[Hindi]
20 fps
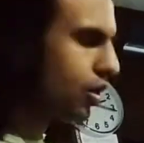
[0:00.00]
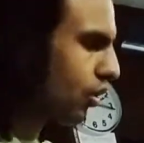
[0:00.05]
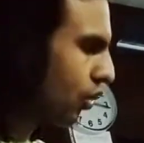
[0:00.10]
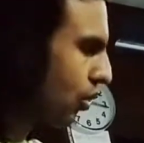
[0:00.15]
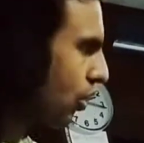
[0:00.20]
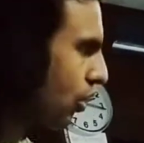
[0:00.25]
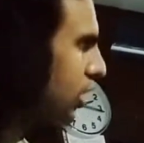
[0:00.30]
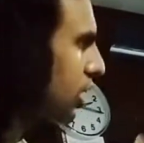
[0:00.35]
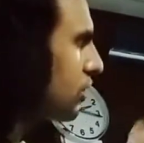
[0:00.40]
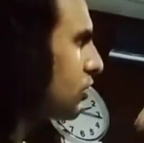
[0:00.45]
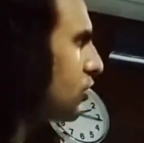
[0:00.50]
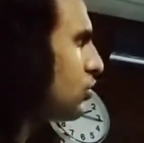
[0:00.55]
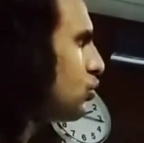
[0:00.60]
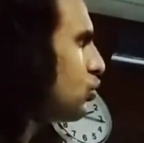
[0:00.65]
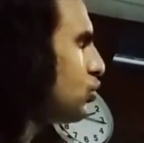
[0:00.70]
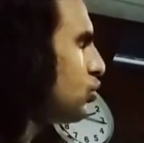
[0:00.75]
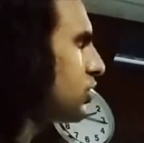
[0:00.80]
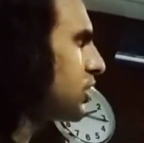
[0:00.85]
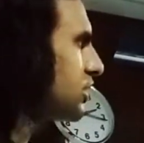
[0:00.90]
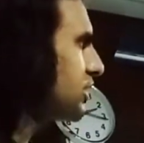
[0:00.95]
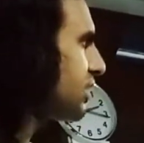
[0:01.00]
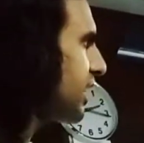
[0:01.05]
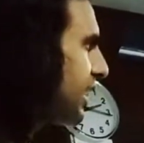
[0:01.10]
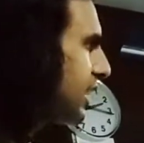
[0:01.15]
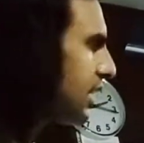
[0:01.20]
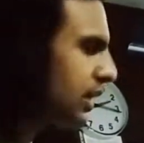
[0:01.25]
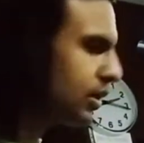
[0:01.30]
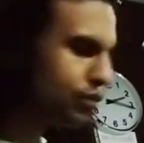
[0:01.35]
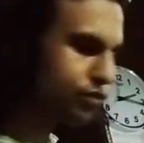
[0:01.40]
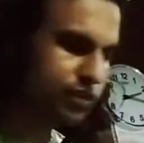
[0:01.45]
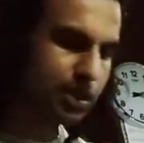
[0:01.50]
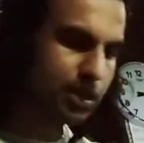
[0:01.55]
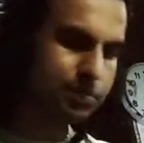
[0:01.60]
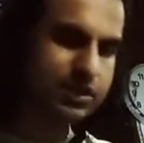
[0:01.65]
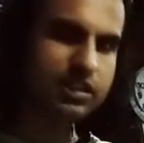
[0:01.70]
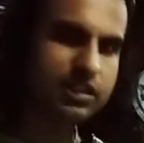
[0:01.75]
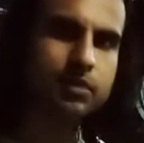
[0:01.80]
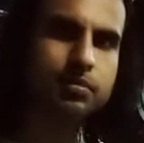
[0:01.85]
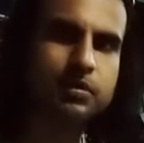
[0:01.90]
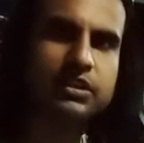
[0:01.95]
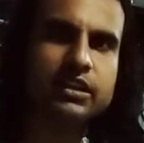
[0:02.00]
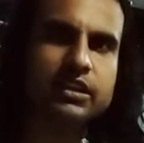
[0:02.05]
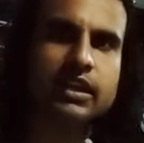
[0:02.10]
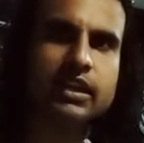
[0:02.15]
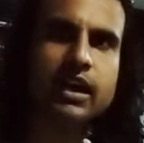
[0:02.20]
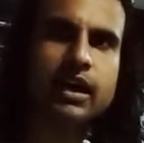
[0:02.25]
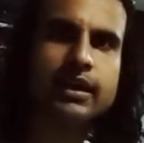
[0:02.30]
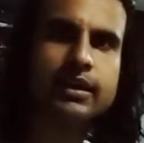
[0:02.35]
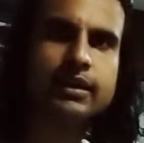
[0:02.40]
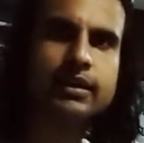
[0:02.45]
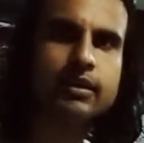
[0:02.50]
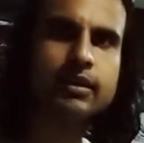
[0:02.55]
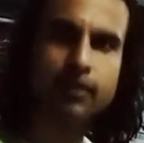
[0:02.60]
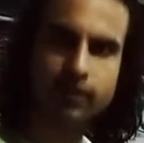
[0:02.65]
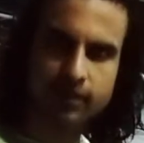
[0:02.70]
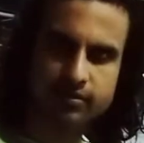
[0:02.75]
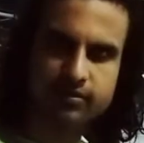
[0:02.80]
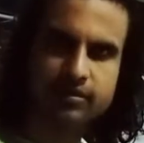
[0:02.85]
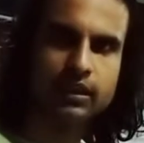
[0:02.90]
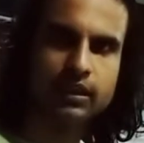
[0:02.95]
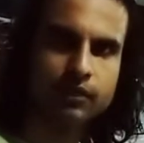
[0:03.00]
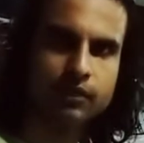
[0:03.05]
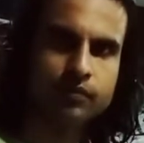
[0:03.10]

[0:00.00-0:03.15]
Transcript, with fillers: रॉकेट तो दूर तक जाएगा उसके पीछे पीछे क्या आएगी रस्सी